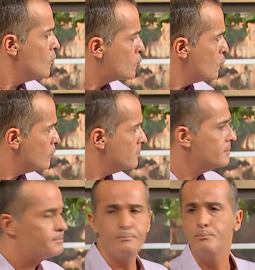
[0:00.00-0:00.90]
şu
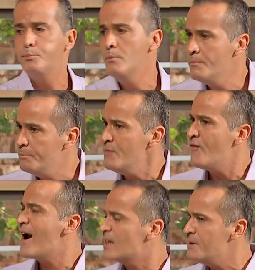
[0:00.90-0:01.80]
bir
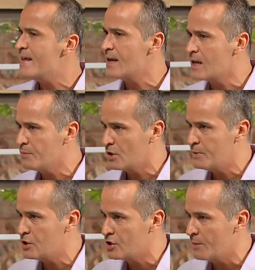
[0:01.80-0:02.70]
farklı bir teknikle
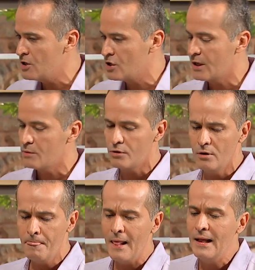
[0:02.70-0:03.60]
pişireceğim incikleri
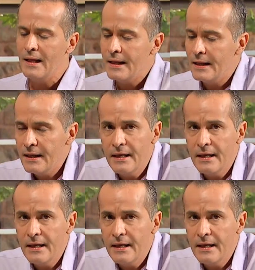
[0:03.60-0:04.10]
bugün. Ee,